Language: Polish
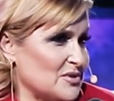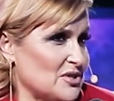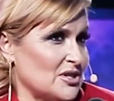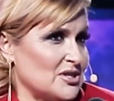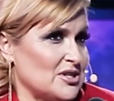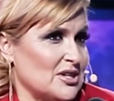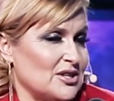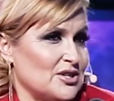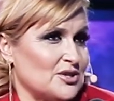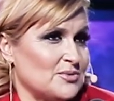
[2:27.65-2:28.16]

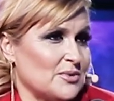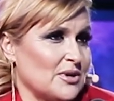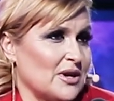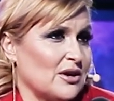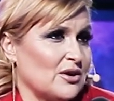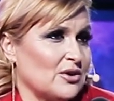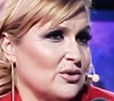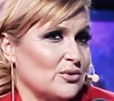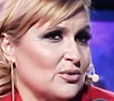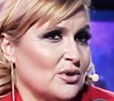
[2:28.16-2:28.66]
siedzieliśmy
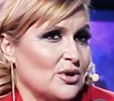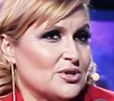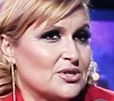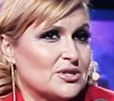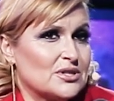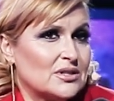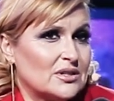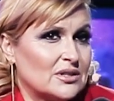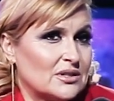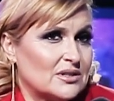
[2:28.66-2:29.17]
jako
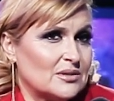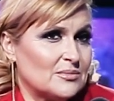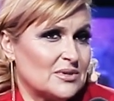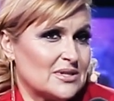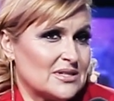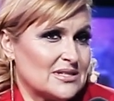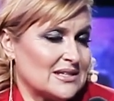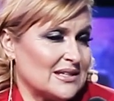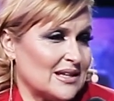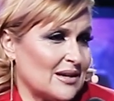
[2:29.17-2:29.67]
jurorzy i nigdy
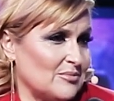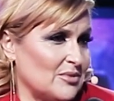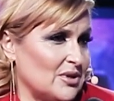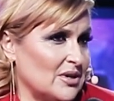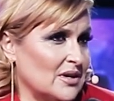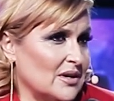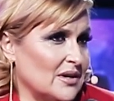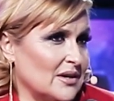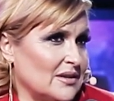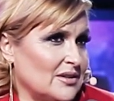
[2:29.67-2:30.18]
między
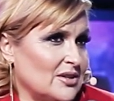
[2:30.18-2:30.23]
nami